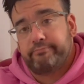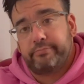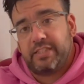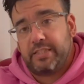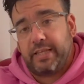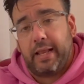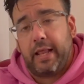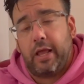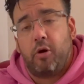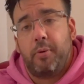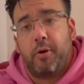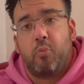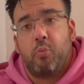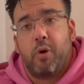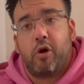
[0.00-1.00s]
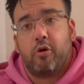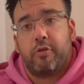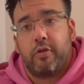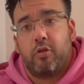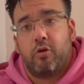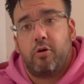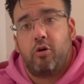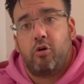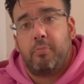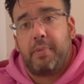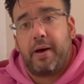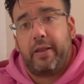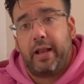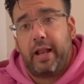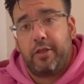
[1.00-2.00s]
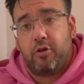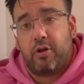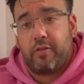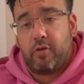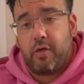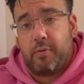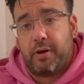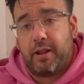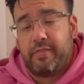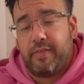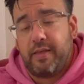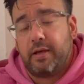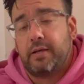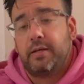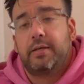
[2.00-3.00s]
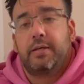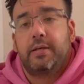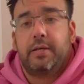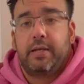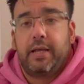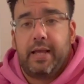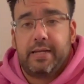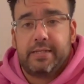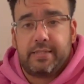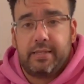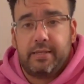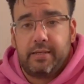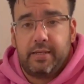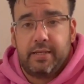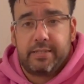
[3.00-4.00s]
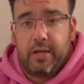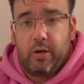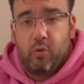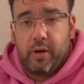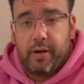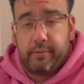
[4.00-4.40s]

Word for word: si queréis comer un buen cocido madrileño en la ciudad de Valencia, este es el lugar.